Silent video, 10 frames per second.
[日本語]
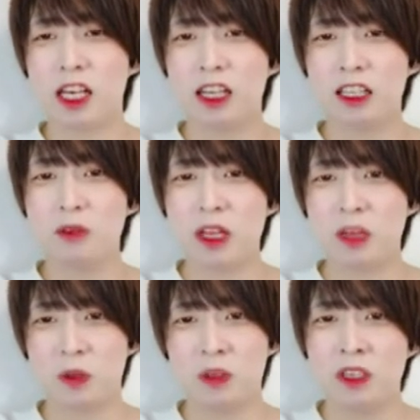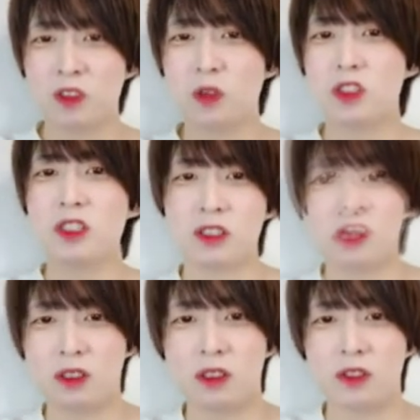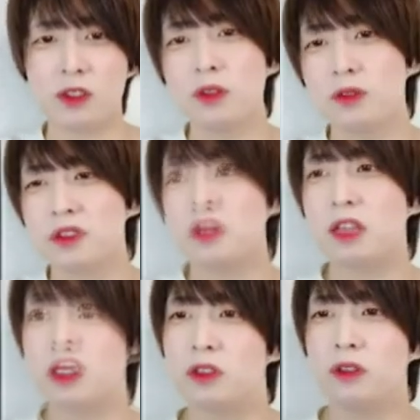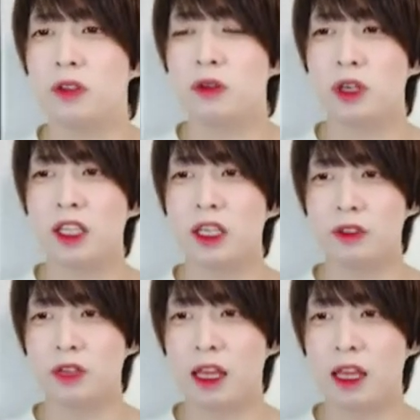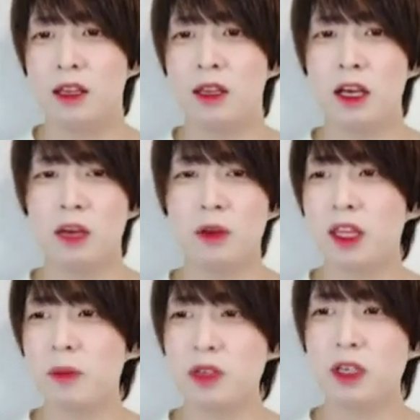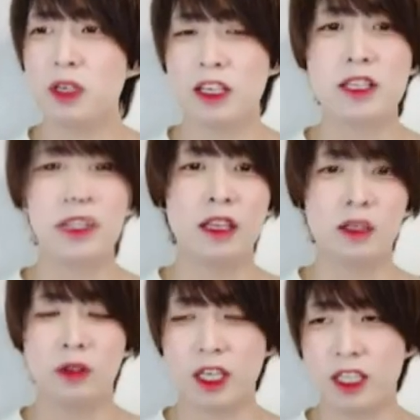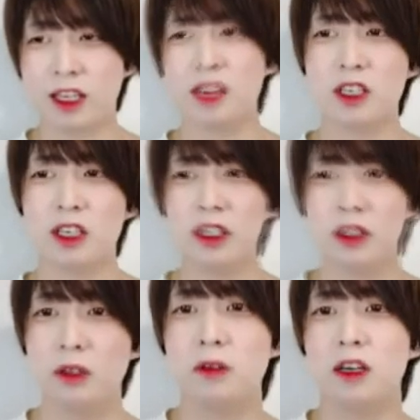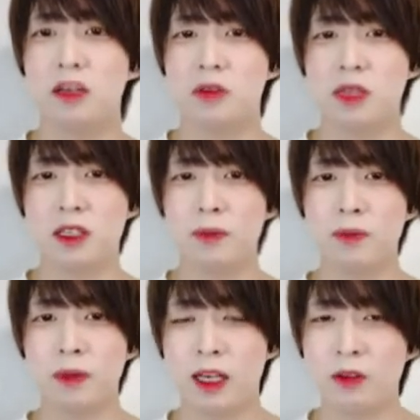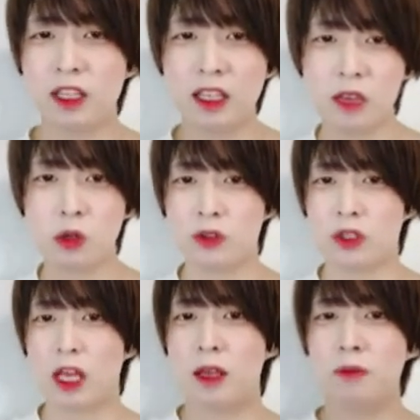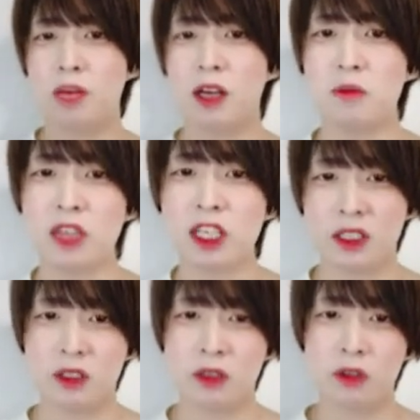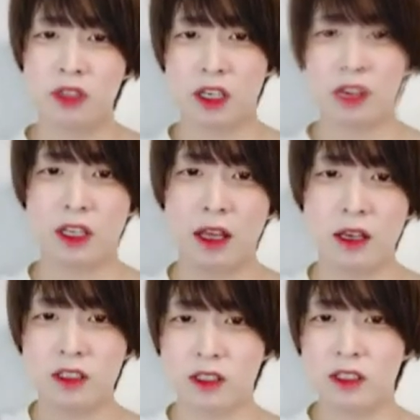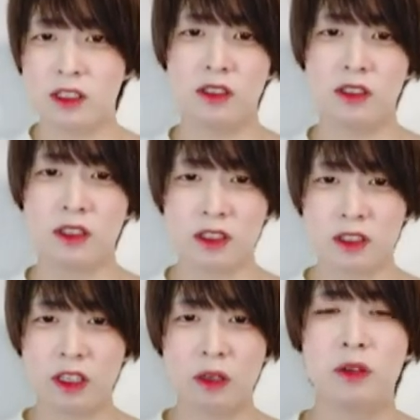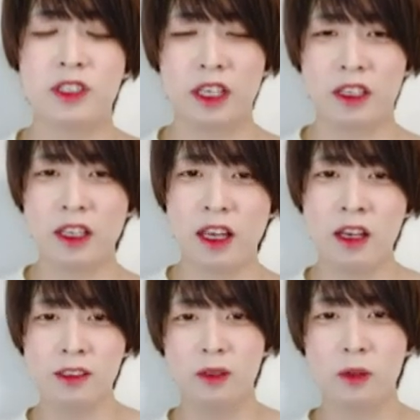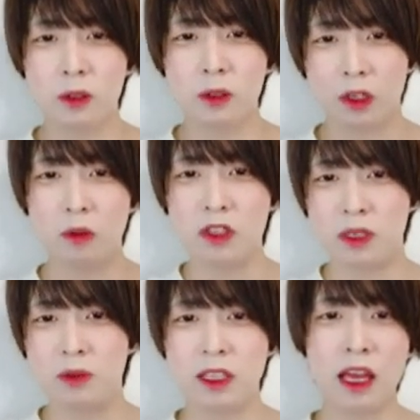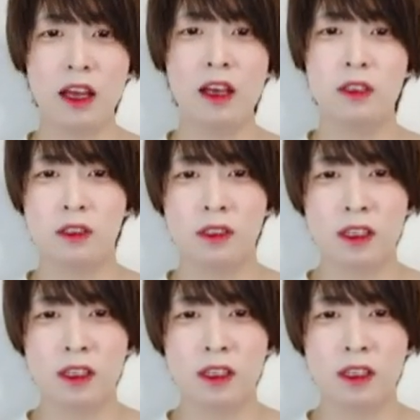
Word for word: 少しだけ傾けると、少しずつぐぐぐっと進んでいくっていう動きになるので、あの、見た目上かなり自然な動きになりやすいかなっていうのを感じました。あの、一定の速度で、なんか無機質に動くんじゃなくて、スススって動くんじゃなくて、その速度とかも自分で